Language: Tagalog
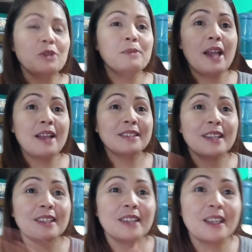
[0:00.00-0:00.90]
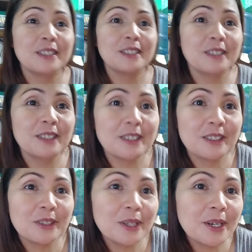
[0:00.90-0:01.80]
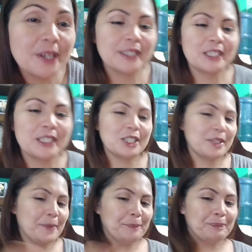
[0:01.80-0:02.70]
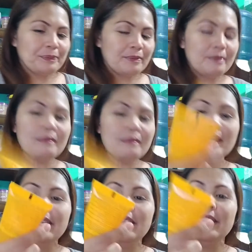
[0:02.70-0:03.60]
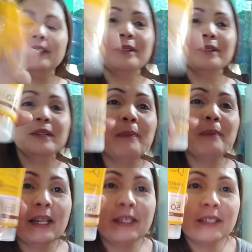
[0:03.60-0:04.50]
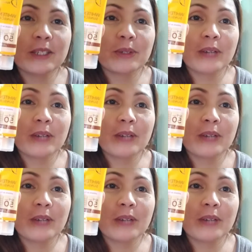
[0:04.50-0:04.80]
may hand sanitizer na si George. Ang dami call. And dito naman, so